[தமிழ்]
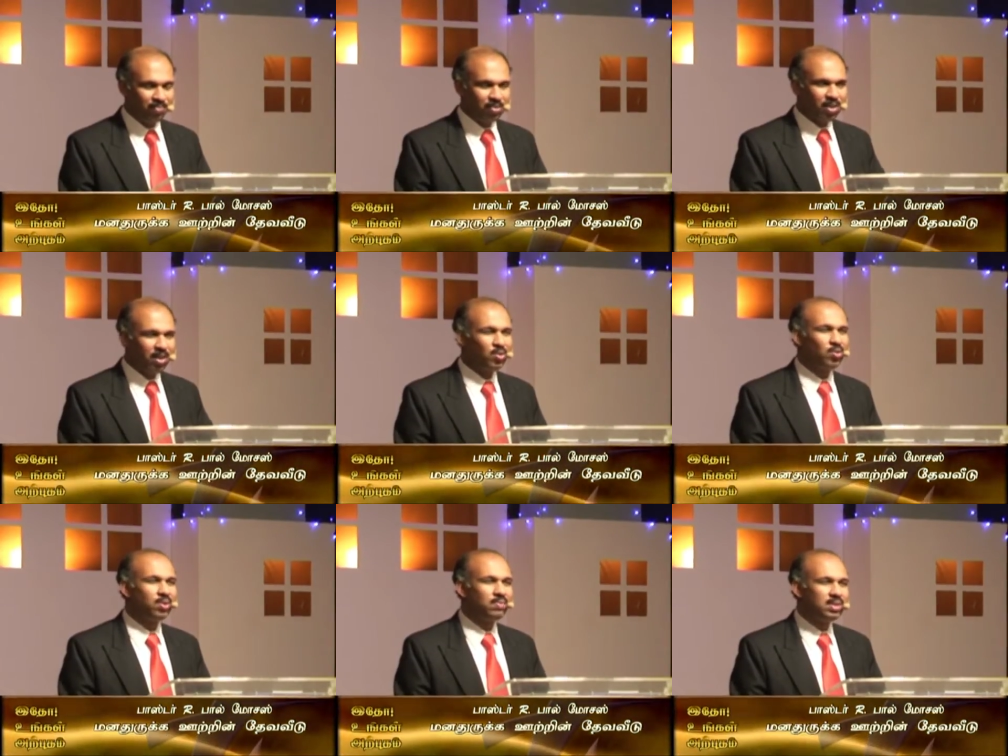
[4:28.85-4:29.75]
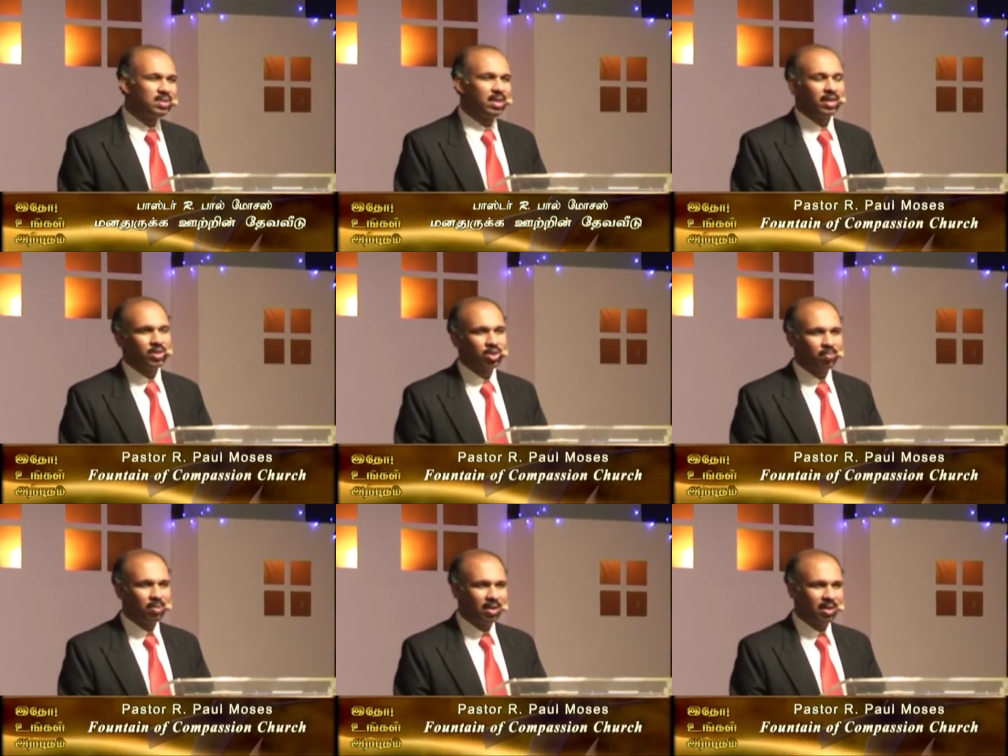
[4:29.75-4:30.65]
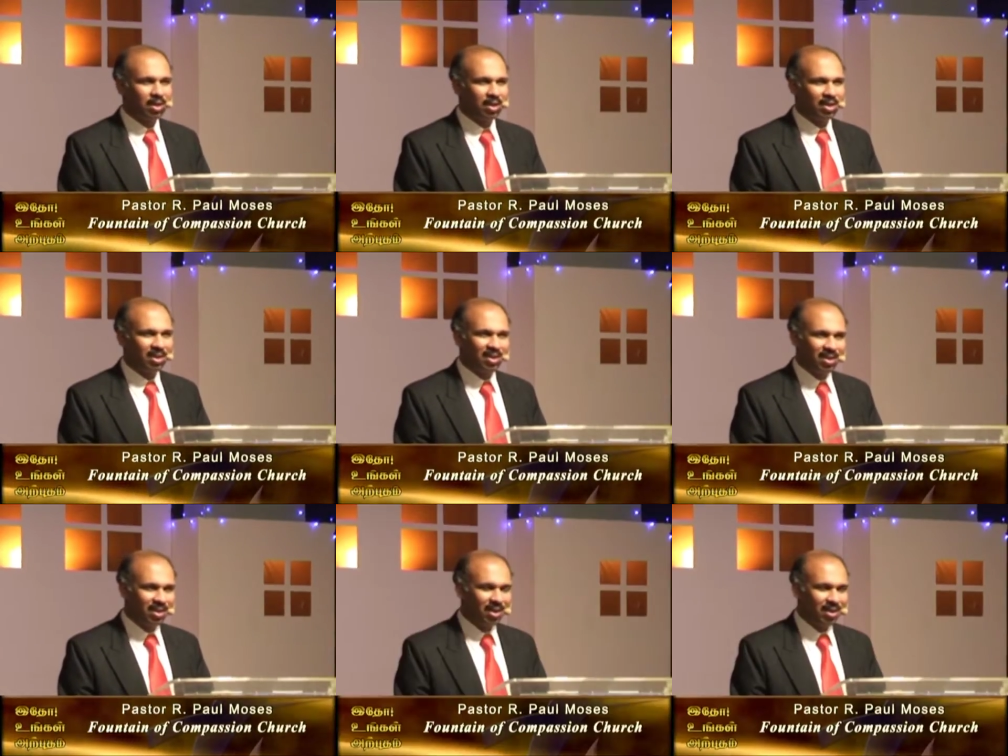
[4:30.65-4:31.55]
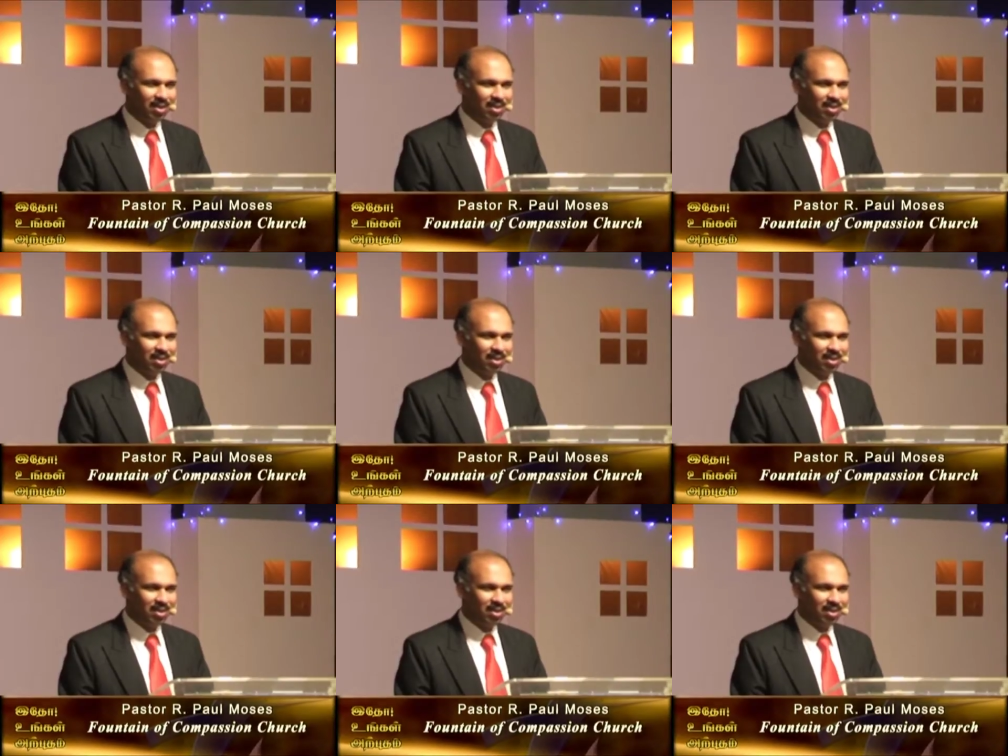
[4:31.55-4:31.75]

இது ஒரு விசேஷமான நாள்